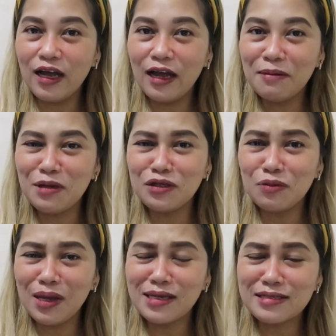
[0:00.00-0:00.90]
dahil
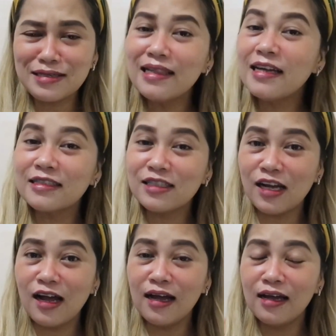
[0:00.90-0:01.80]
medyo maiksi lang
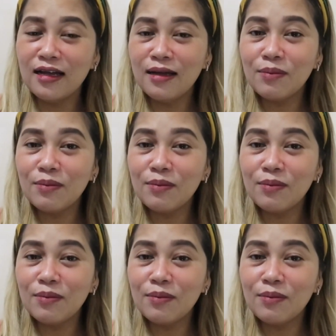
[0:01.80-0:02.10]
siya,